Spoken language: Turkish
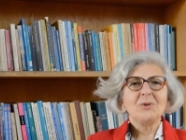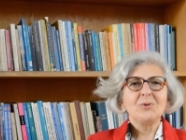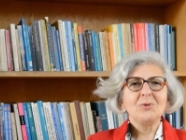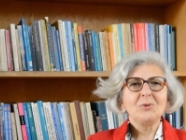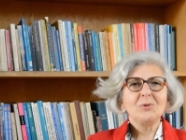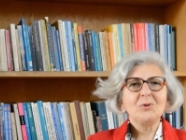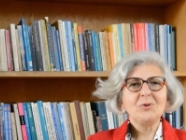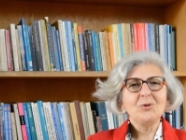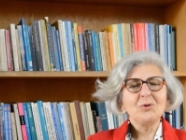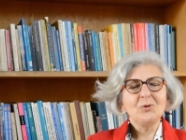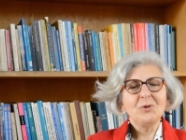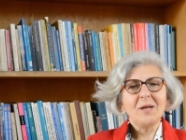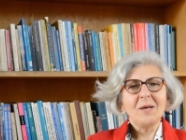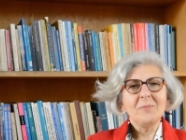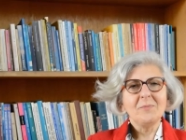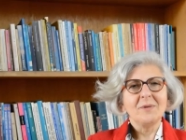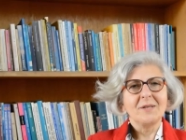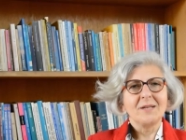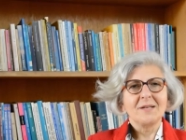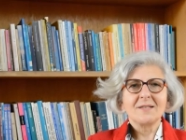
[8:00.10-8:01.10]

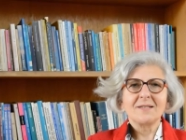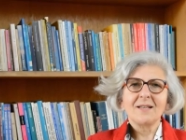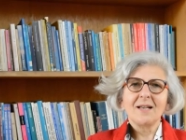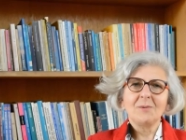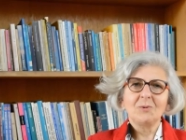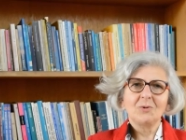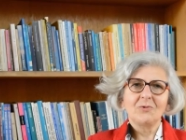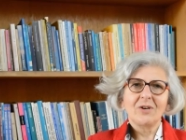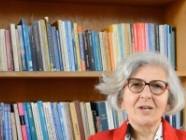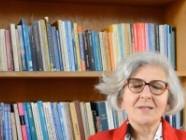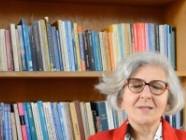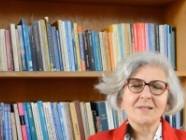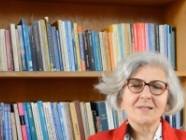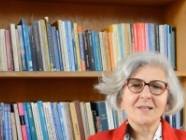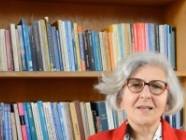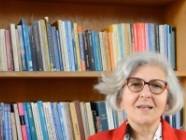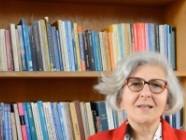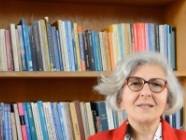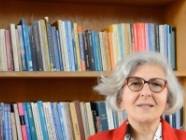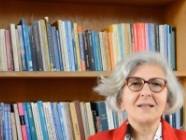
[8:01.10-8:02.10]
kuruluşundan beri İstanbul
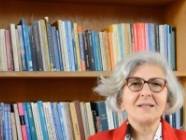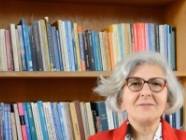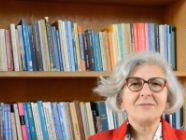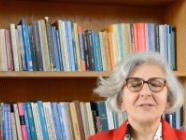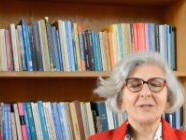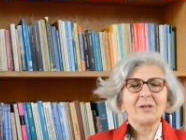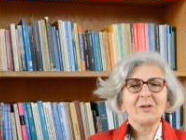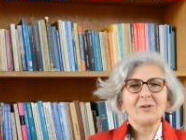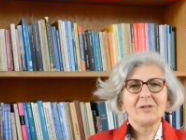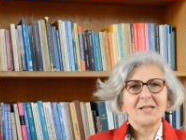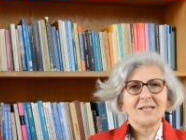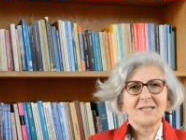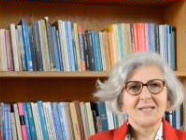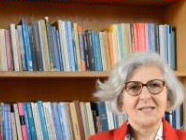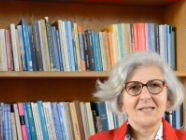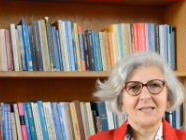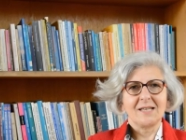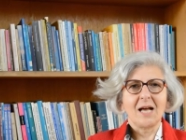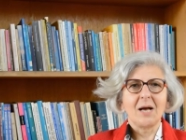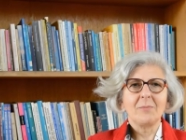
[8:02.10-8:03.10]
Üniversitesi İktisat
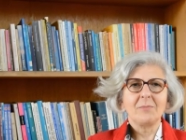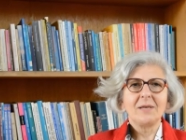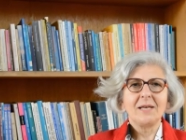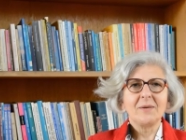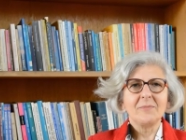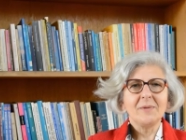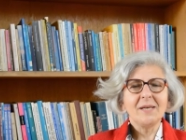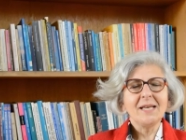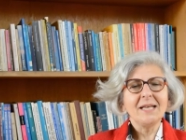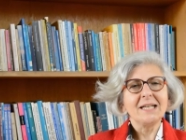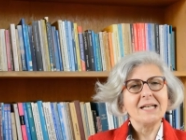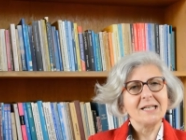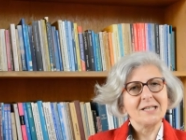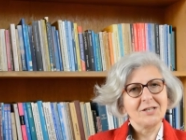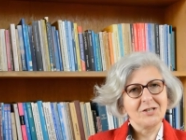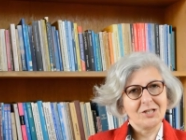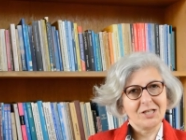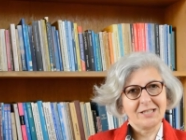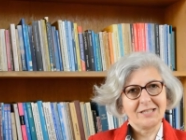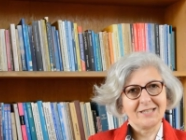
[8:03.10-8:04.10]
Fakültesi'nin amblemi
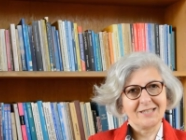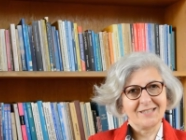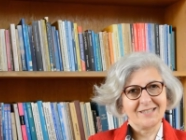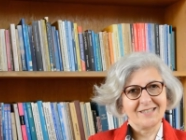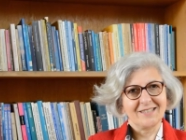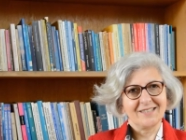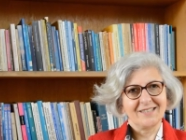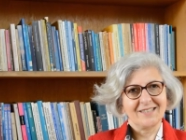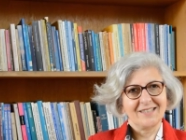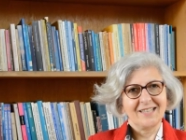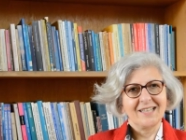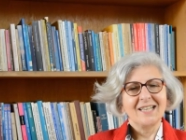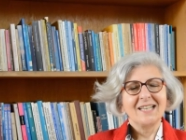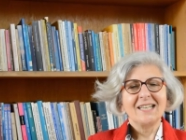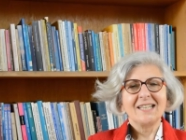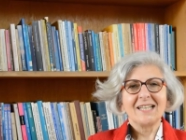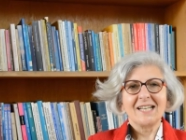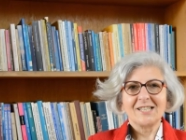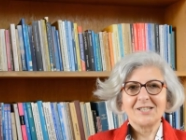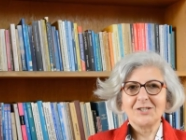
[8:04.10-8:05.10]
karıncadır.
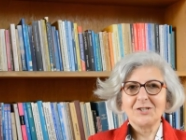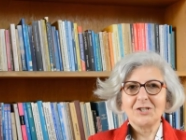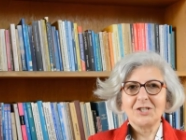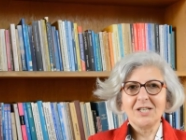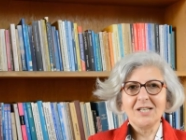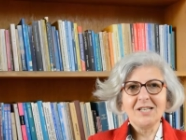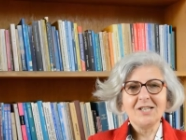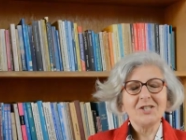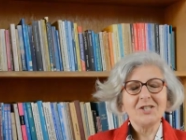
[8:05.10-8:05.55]
Karınca